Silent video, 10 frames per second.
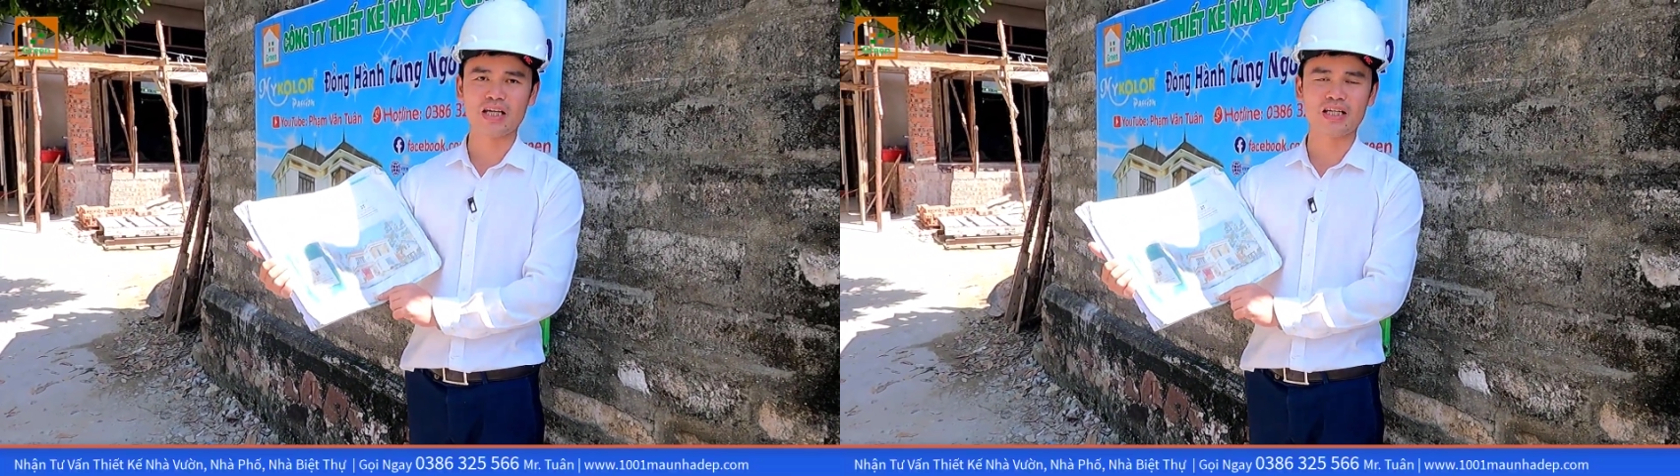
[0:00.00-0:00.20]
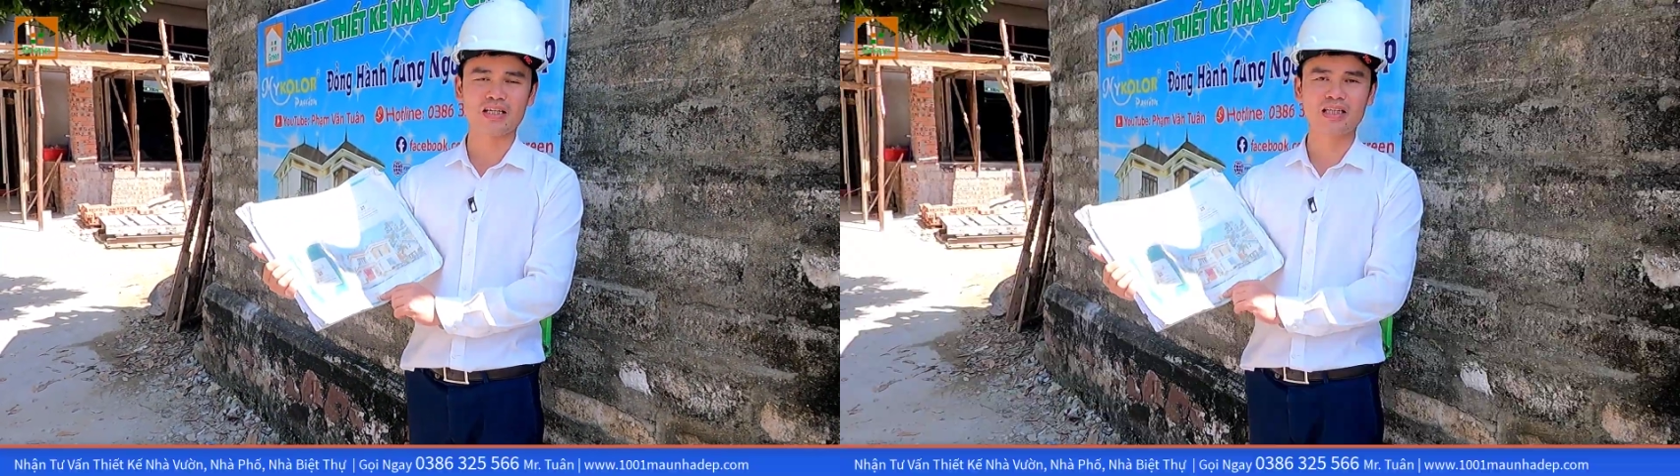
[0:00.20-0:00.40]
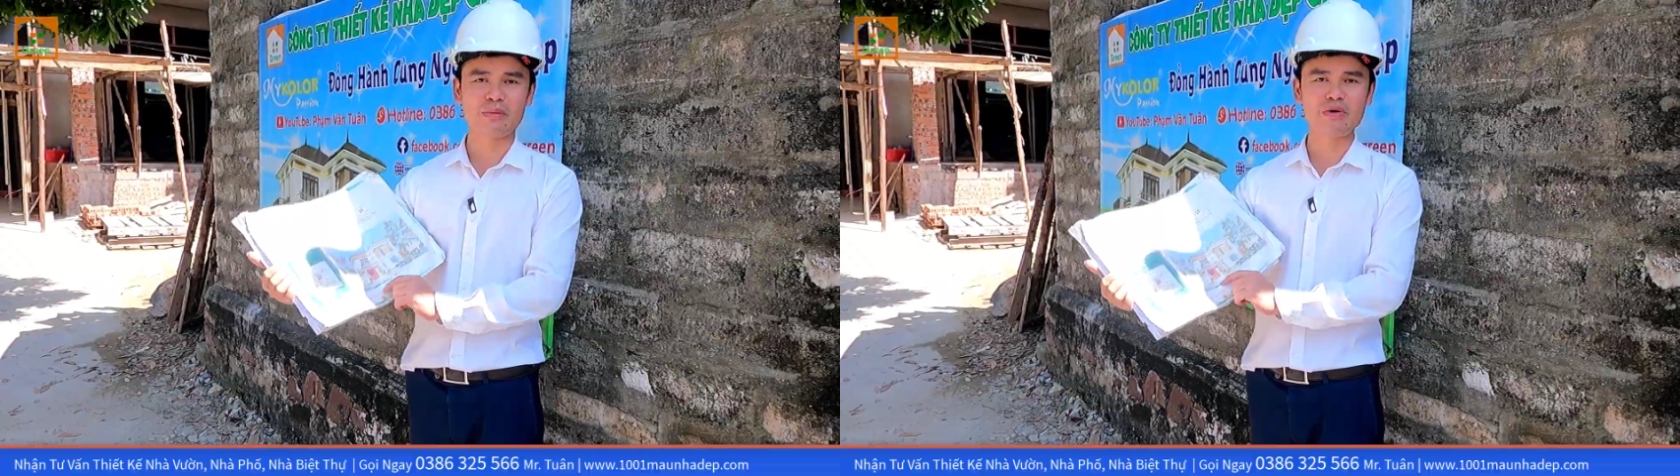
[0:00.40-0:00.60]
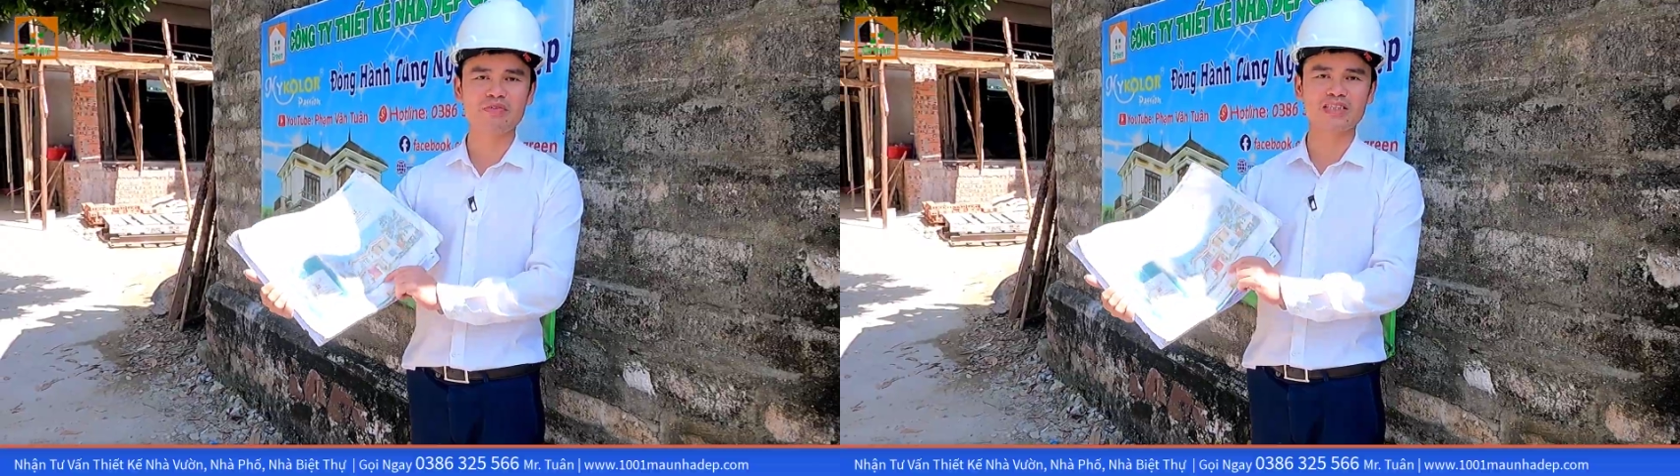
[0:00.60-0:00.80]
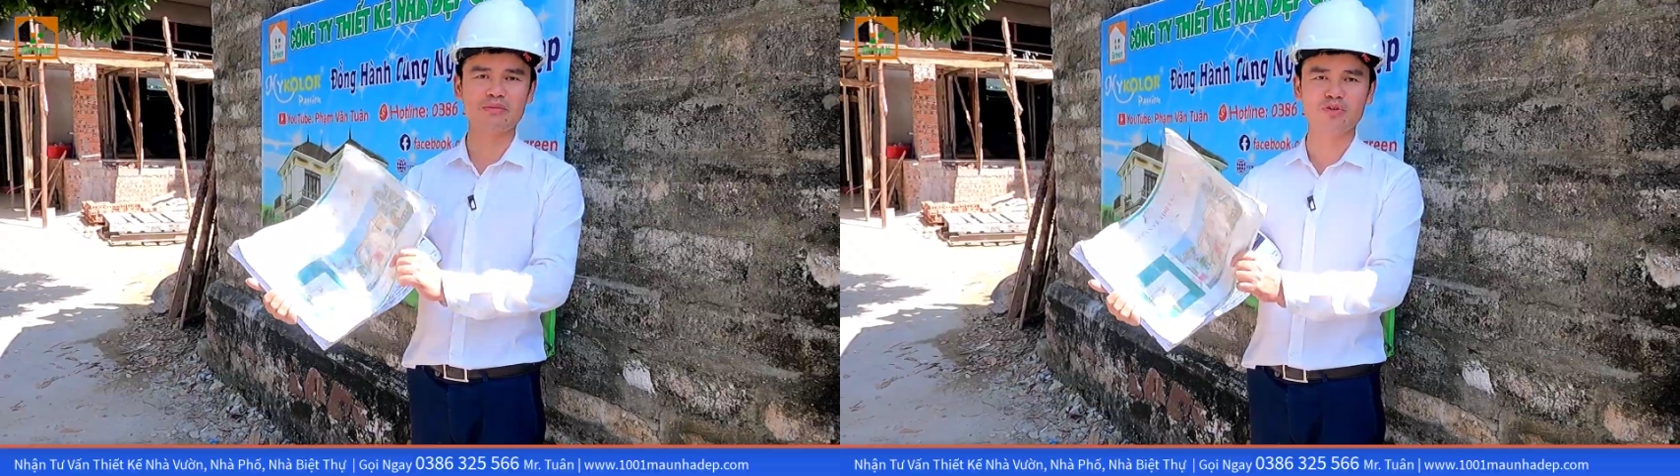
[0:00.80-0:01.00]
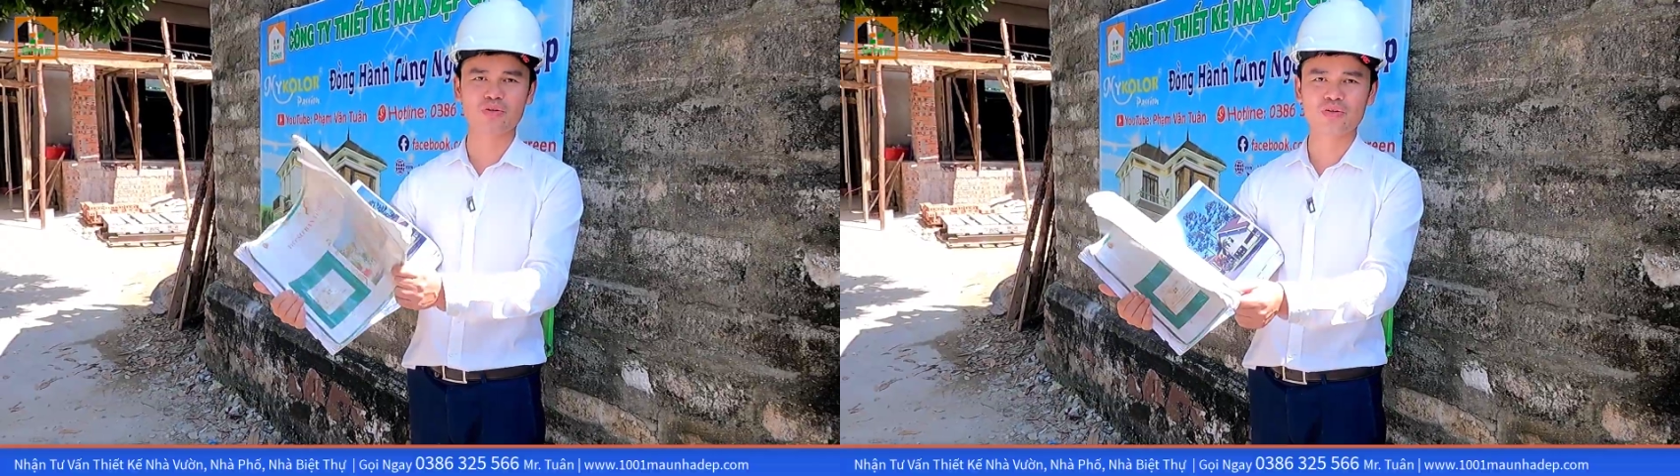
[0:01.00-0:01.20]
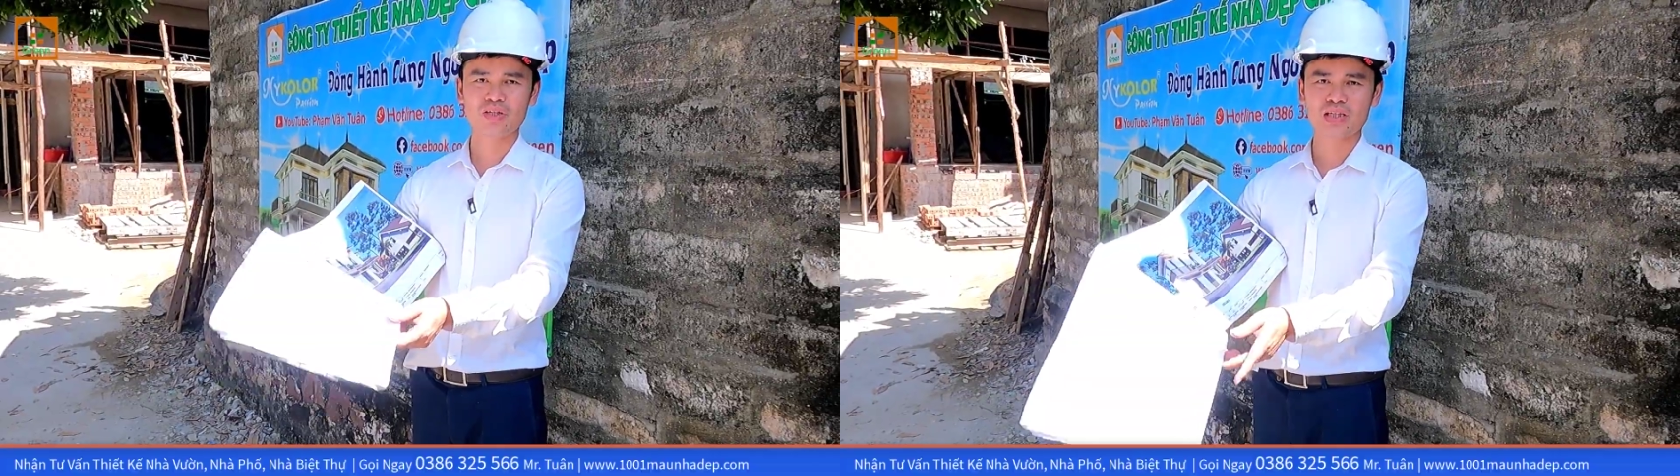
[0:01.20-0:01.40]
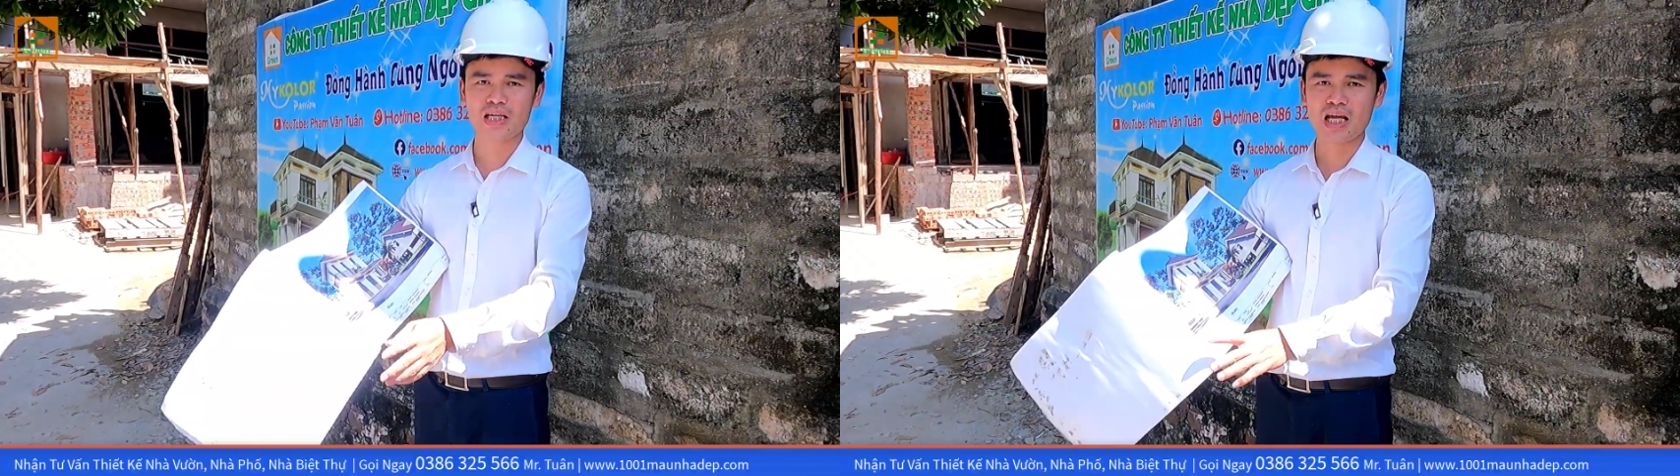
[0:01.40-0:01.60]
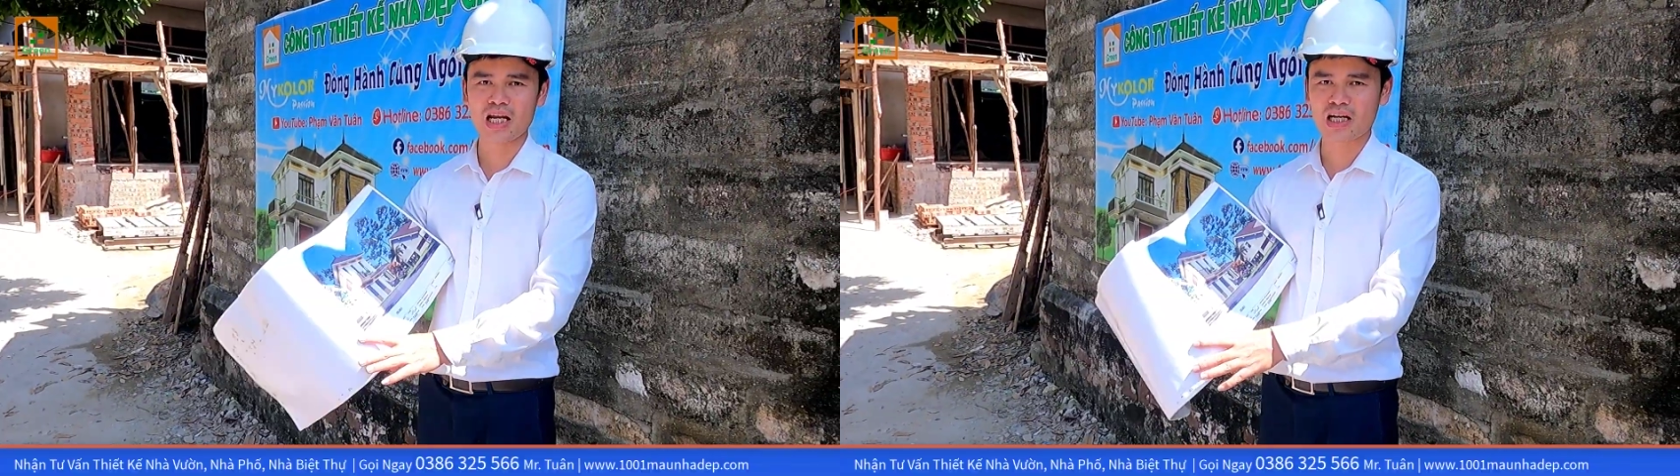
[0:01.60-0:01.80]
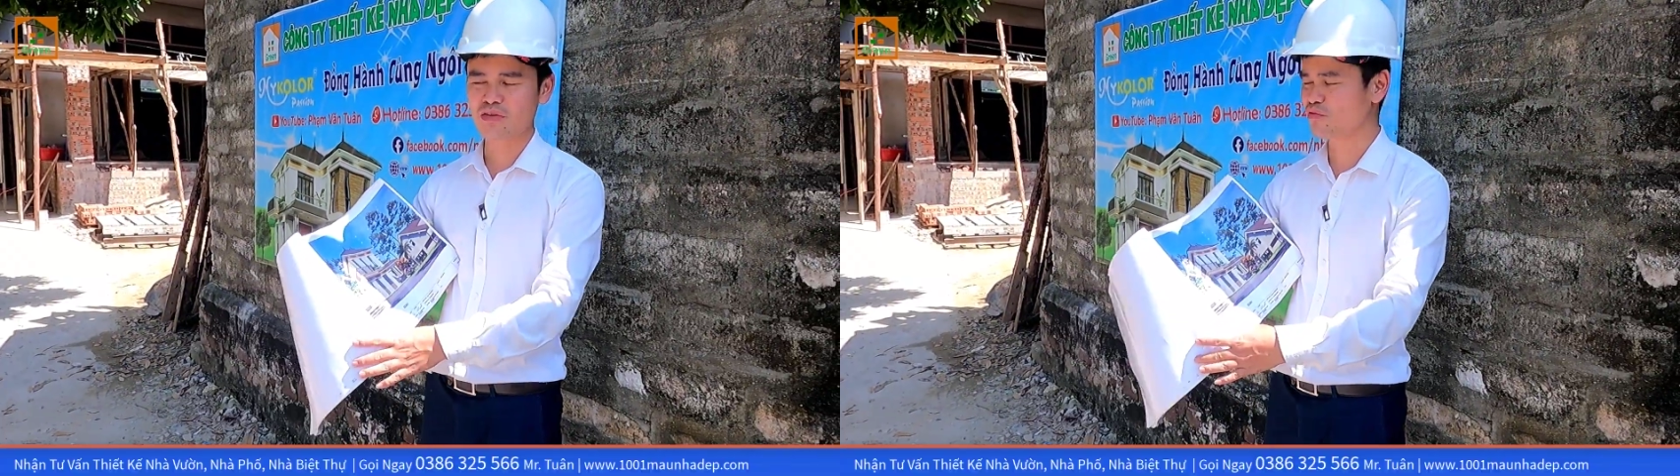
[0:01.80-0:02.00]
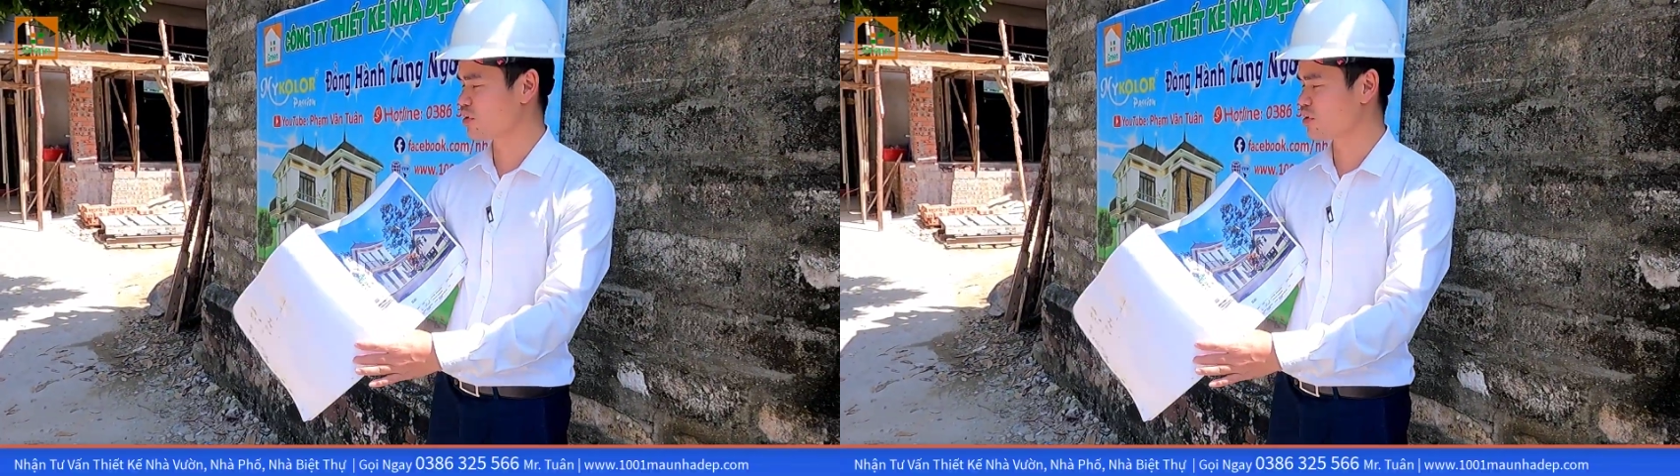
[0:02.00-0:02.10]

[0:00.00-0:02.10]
hoàn thiện đến tám mươi phần trăm rồi. Thì